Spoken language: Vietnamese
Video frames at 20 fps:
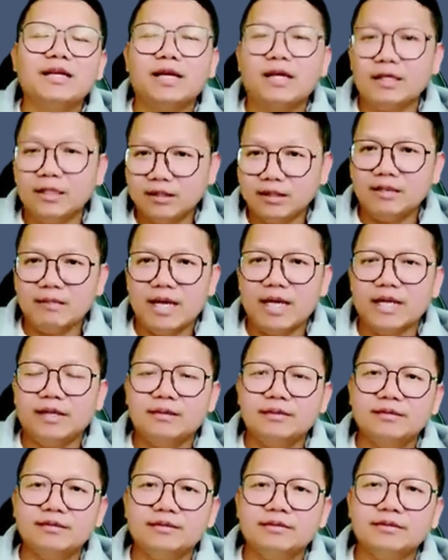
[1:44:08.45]
anh đang thử bản
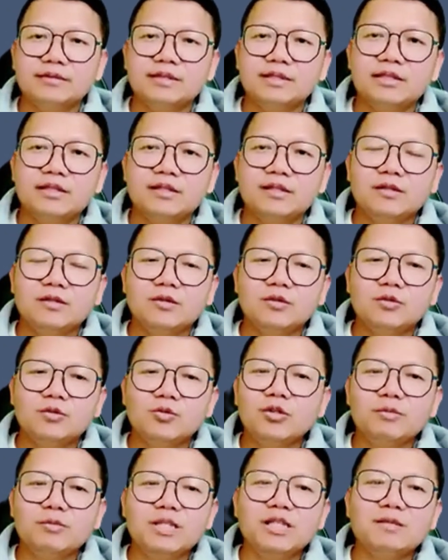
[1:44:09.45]

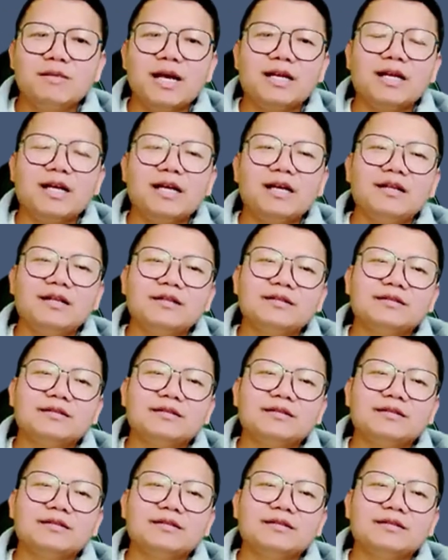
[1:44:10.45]
chui mà đưa bàn đấy